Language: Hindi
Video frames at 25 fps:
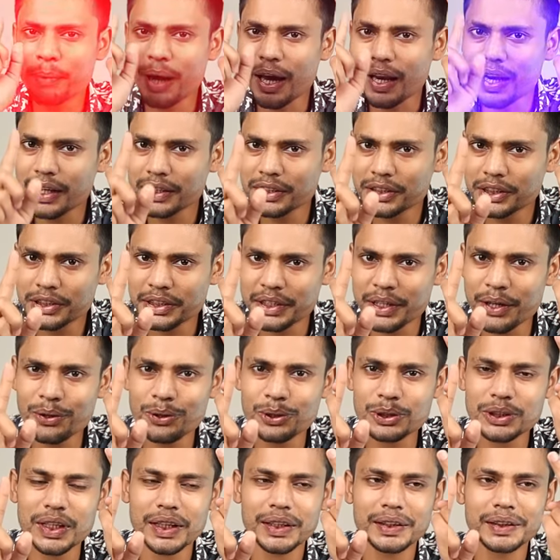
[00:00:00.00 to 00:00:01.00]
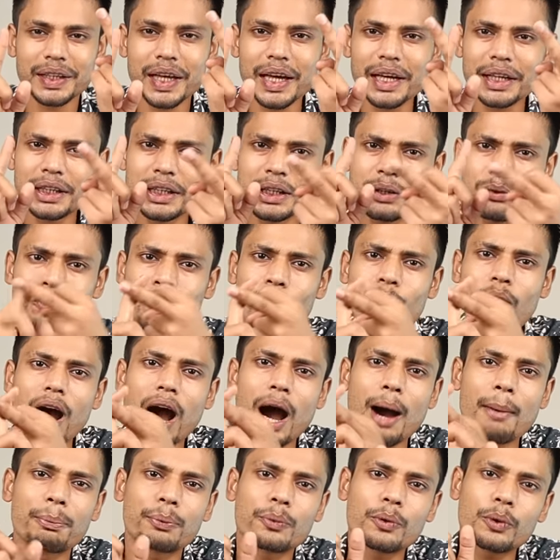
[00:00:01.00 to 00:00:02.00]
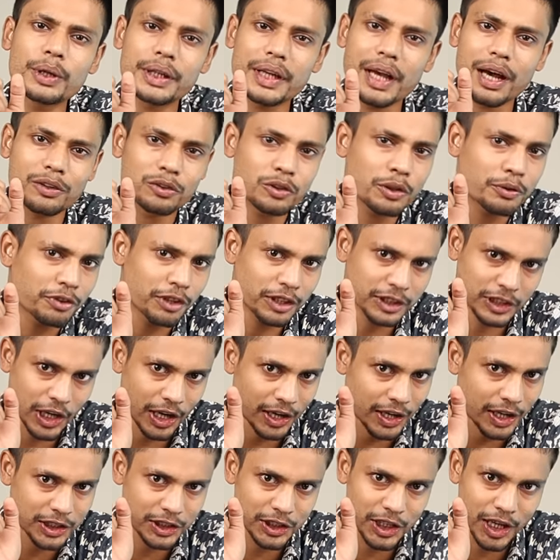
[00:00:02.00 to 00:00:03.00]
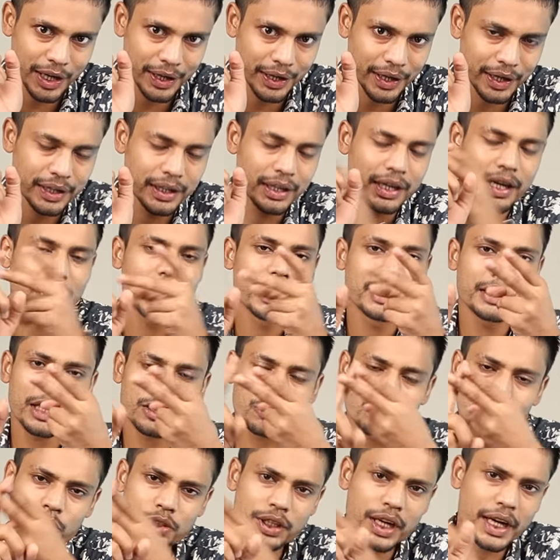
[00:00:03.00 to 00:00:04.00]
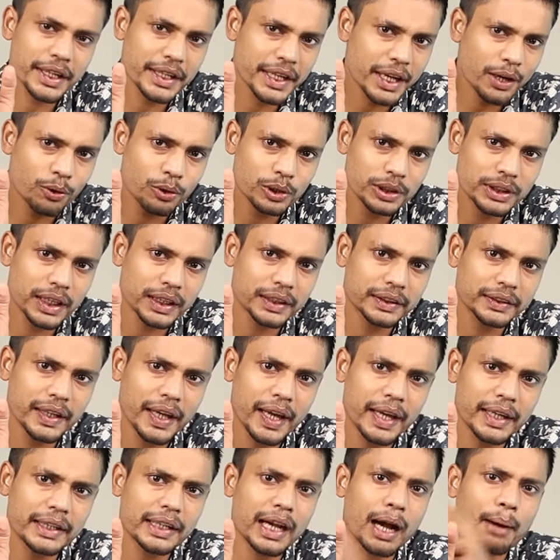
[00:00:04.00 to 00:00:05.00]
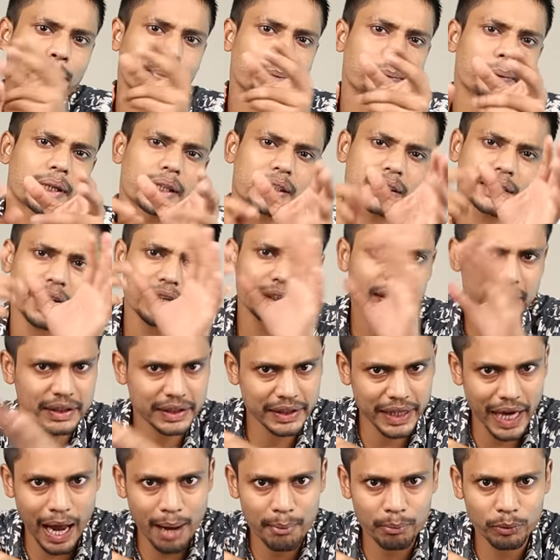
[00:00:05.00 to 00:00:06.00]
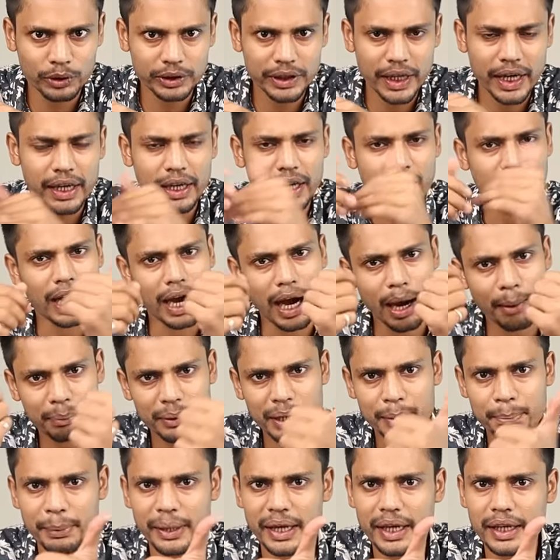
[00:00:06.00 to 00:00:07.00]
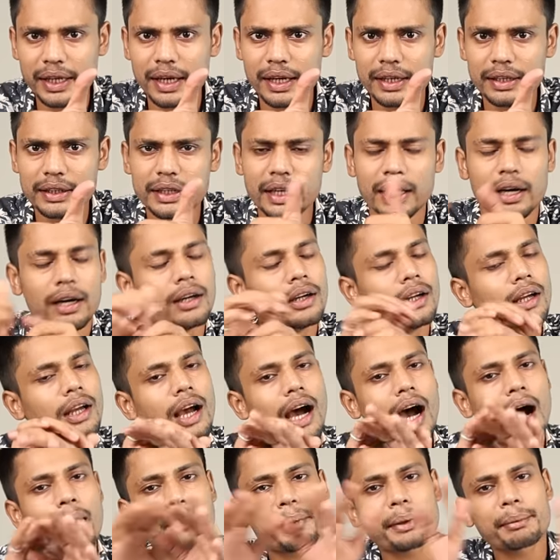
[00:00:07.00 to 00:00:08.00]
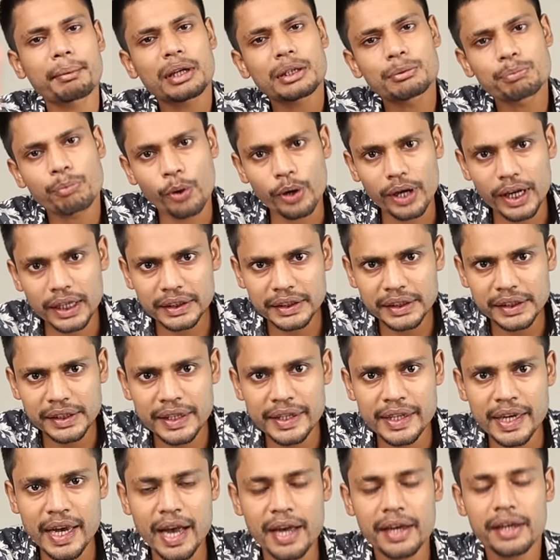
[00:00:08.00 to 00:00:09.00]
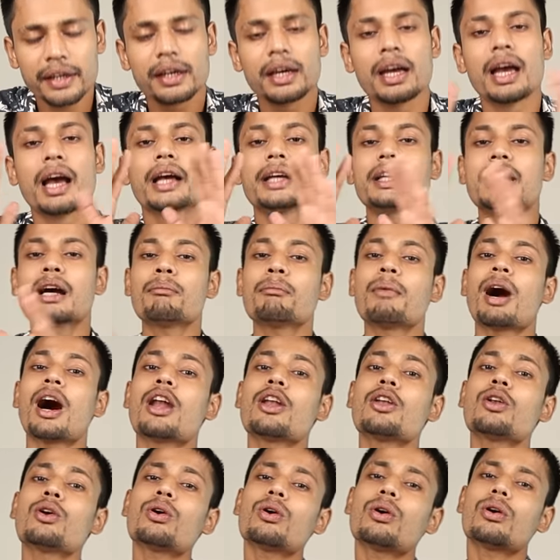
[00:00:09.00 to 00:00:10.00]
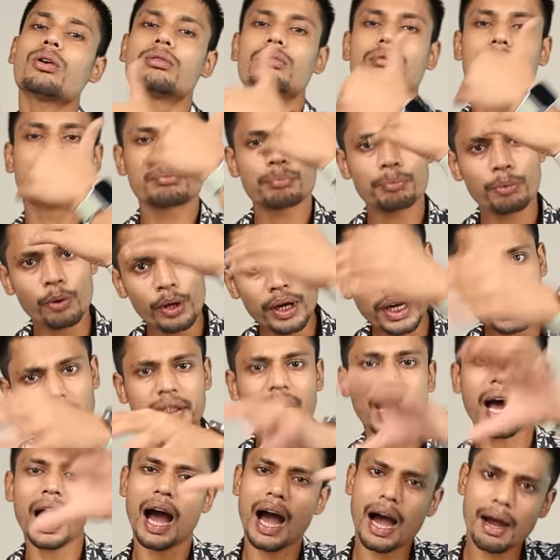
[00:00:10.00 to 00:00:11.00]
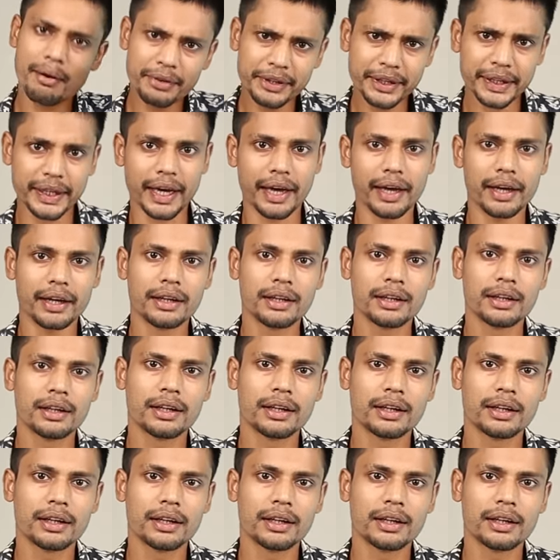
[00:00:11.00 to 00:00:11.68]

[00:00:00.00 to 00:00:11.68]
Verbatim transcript: पहला चीज़ ये हो सकता है कि वो आपको या तो फंसाना चाह रहा है या दूसरा ये हो सकता है कि आपके साथ स्कैम हो जाए आपने पे कर दिया आपके पास प्रोडक्ट ही नहीं आए या मान लो प्रोडक्ट आ भी गए